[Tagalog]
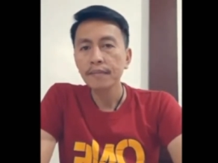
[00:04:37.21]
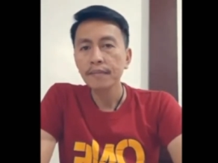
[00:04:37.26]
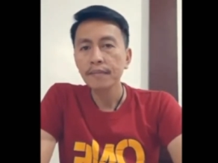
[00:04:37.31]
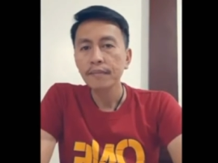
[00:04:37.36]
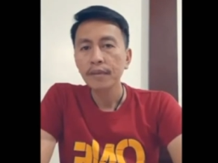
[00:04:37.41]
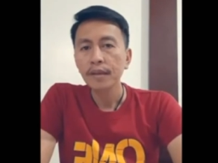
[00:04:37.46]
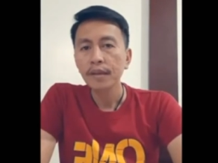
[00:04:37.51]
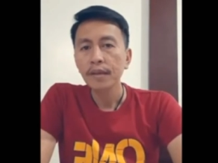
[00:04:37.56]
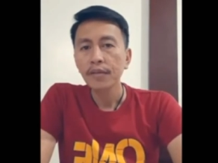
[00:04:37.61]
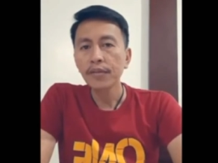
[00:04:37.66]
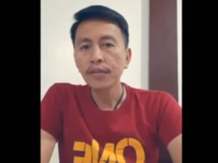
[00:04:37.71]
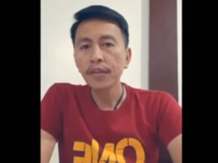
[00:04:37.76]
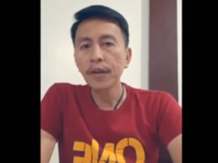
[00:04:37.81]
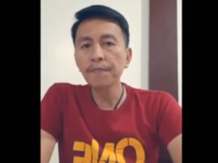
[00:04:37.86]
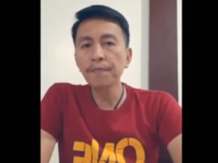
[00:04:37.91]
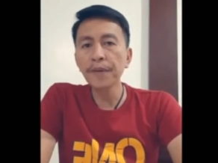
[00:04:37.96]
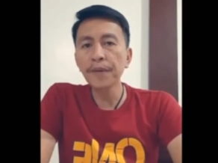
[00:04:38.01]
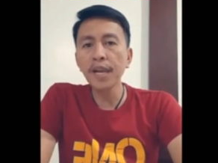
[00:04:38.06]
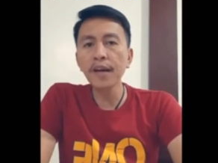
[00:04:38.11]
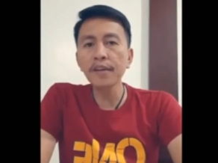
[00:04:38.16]
Dan pa lang
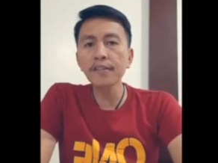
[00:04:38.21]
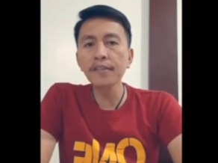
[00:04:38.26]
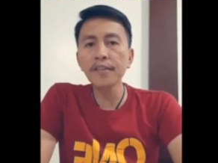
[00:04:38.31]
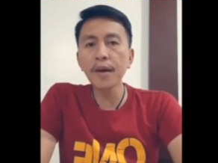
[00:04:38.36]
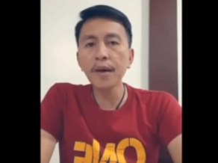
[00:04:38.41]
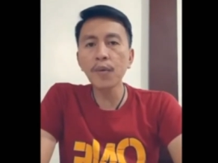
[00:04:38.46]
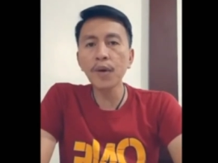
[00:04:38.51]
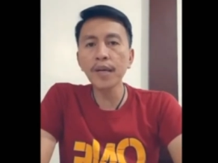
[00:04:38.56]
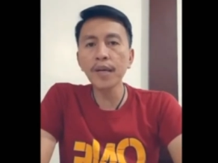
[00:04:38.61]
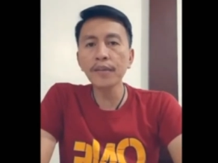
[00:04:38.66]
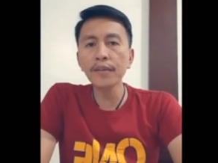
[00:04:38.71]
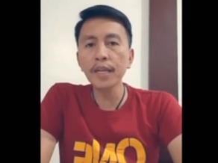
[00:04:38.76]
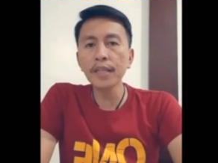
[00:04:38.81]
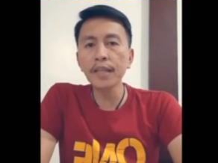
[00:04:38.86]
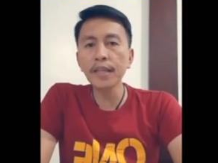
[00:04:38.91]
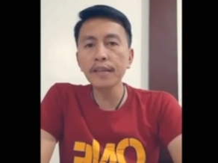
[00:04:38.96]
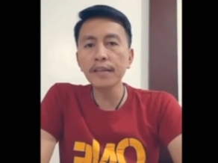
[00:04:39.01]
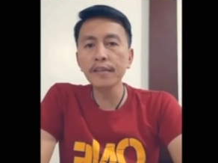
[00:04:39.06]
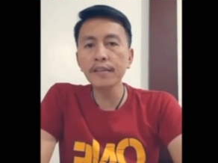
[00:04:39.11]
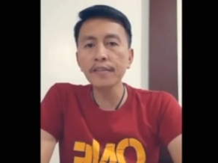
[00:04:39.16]
sa
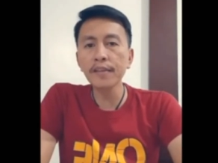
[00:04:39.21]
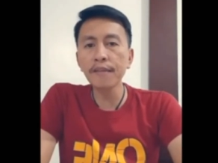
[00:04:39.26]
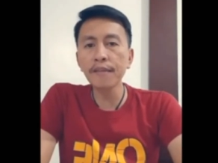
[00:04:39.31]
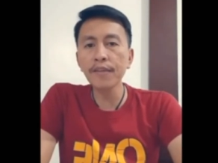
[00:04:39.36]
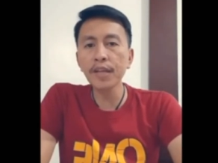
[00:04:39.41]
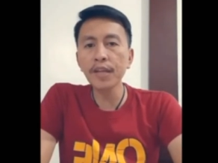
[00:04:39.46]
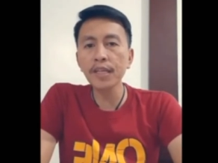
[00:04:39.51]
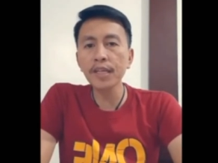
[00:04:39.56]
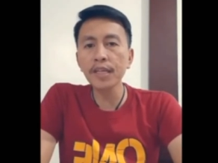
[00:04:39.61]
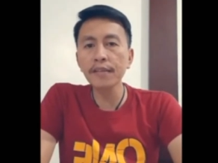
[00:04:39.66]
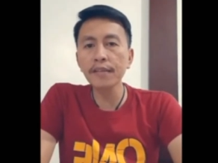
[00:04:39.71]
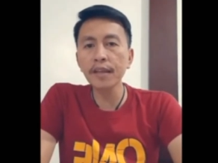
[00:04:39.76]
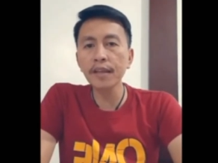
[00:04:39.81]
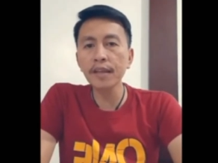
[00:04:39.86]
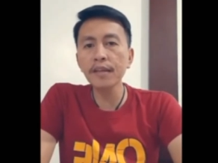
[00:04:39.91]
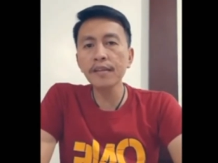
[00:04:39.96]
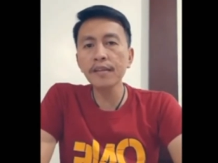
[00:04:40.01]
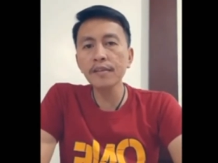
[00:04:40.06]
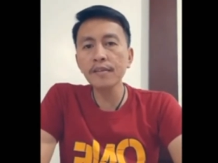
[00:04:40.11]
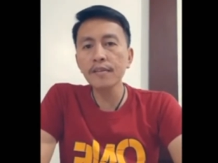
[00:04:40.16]
197 countries,
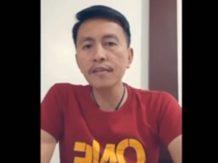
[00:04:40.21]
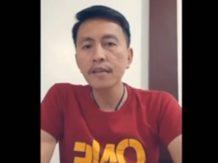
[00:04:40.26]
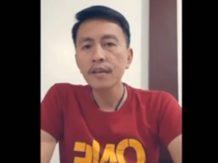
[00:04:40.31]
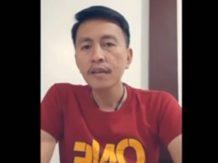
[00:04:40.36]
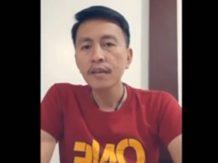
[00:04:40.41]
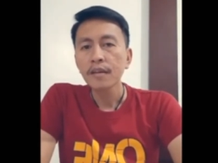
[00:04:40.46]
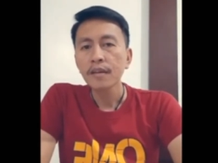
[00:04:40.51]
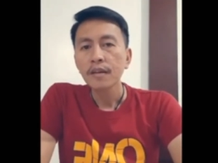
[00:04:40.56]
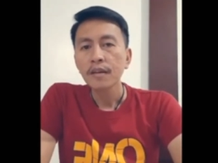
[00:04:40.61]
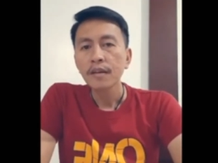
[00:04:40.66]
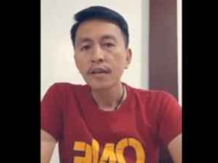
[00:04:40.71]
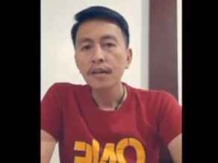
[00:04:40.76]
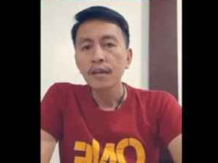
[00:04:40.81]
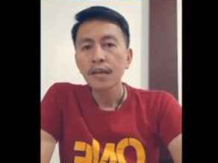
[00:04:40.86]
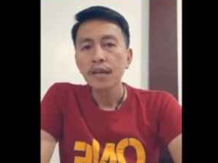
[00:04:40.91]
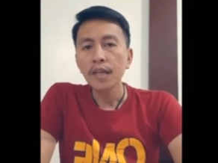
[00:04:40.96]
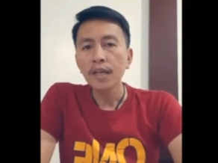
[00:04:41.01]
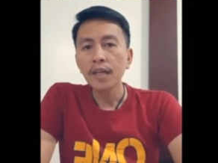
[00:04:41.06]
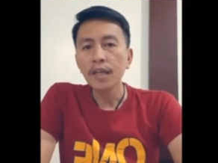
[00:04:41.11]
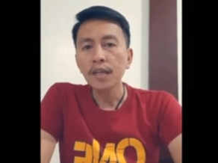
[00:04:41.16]

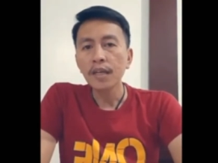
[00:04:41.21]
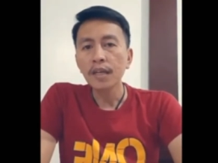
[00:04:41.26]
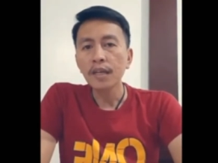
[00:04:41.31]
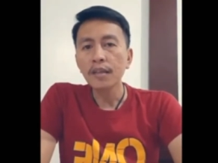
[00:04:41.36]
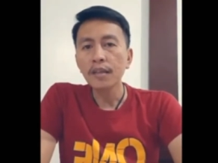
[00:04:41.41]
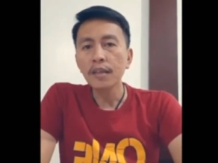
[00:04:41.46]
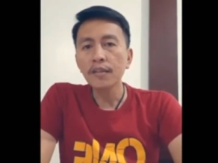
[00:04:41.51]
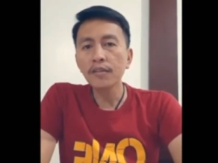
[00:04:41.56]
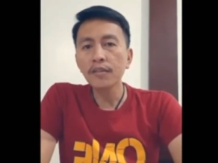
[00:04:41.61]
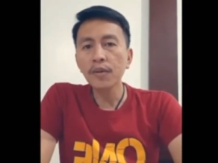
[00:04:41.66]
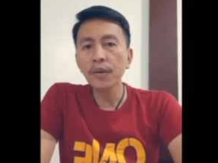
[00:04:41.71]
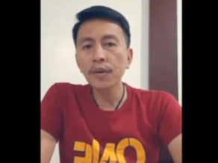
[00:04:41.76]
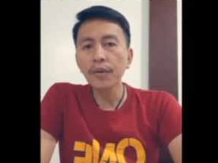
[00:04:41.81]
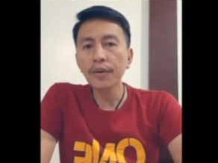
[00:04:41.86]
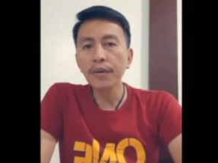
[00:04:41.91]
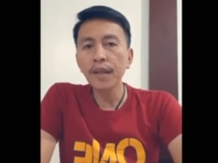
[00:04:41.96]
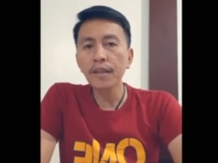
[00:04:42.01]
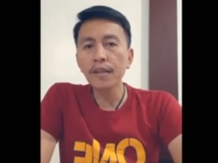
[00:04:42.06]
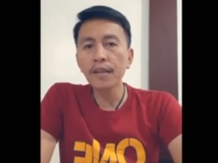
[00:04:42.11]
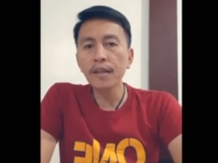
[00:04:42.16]
it is
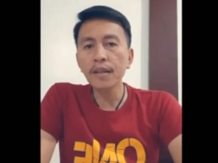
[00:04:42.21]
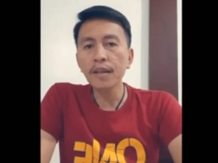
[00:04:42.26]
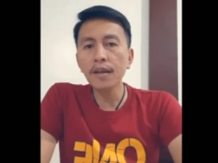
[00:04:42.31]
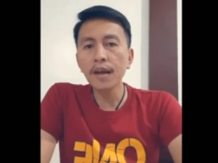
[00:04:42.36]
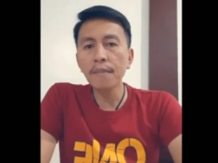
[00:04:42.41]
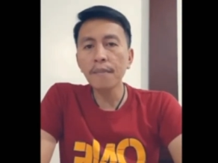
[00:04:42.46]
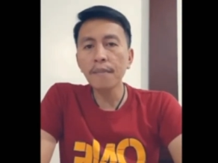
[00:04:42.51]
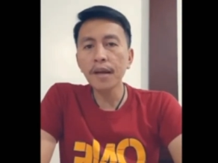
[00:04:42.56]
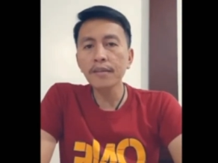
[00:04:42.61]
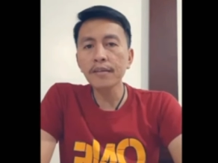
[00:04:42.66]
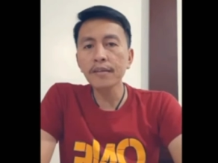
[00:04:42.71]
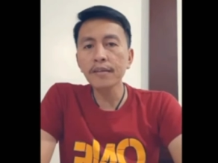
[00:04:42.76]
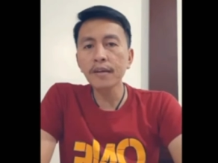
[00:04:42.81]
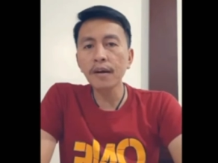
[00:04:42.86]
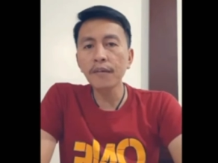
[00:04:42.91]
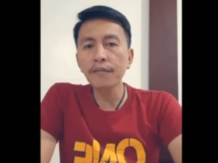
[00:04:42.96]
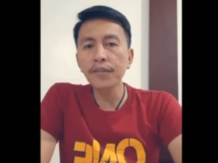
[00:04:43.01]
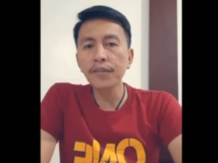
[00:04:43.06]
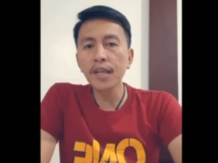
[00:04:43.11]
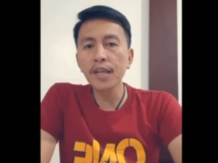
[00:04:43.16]
already a matter of
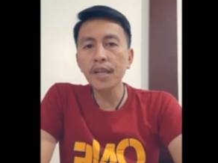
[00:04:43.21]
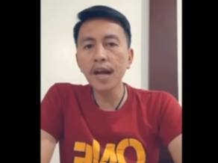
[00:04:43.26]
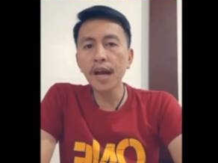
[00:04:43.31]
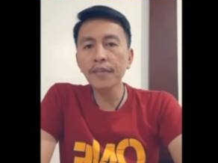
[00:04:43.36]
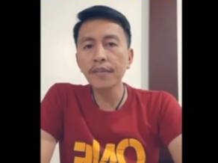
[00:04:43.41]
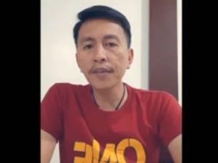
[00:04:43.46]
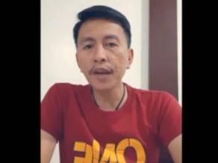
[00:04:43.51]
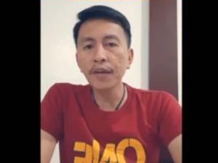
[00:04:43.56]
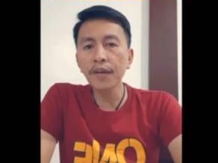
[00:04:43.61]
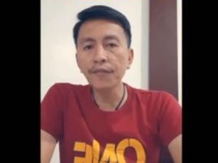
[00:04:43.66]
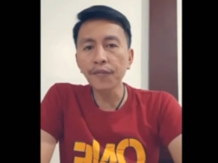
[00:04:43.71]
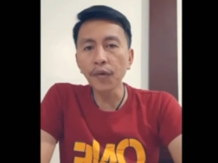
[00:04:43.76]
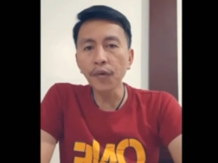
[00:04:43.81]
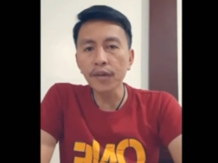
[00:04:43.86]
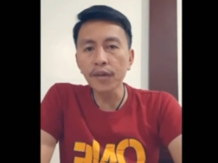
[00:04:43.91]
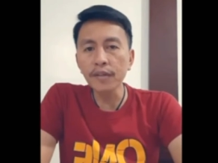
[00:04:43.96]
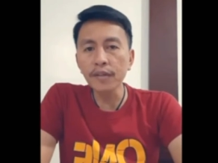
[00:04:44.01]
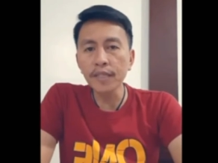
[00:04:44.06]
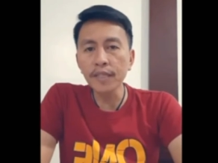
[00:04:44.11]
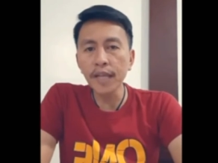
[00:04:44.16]

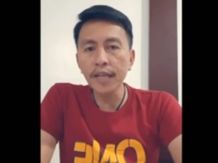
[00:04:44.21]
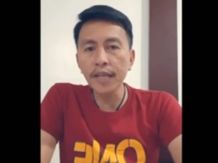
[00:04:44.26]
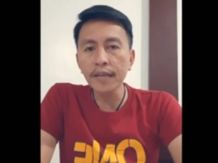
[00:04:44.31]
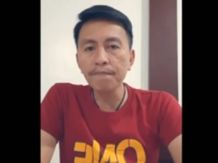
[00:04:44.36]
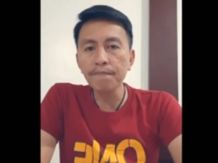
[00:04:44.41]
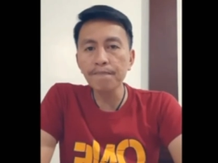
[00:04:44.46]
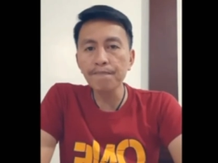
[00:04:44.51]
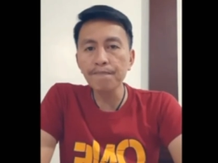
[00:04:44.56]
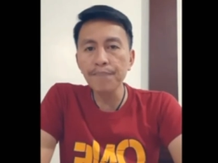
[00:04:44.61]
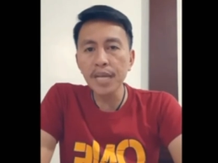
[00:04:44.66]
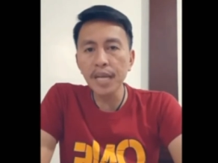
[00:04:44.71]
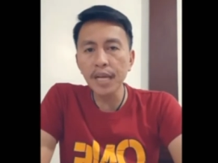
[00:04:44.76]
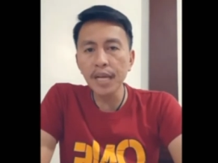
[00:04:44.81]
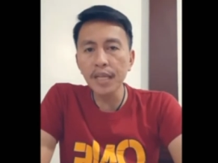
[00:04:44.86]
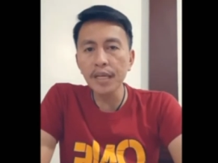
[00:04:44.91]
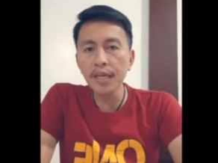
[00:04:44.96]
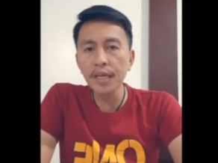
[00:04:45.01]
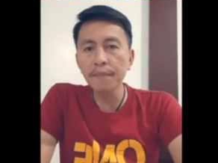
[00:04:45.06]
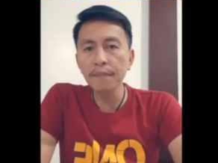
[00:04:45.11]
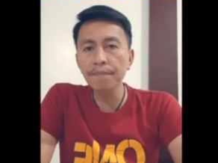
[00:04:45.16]
349
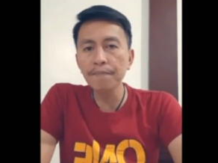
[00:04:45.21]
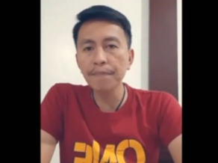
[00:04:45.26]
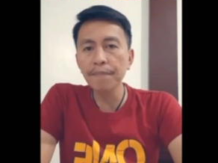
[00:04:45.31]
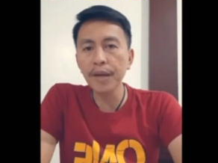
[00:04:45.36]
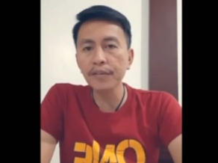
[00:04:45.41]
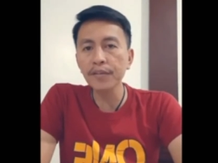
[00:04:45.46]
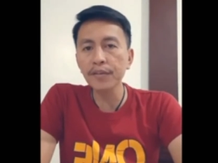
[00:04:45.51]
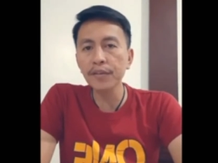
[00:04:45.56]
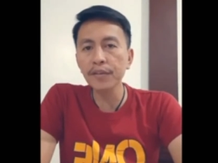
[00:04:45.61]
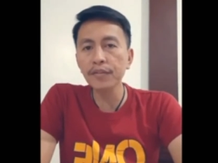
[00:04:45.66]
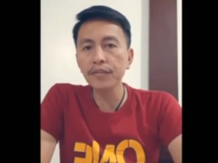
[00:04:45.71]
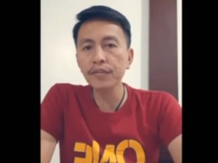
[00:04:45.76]
billion pesos.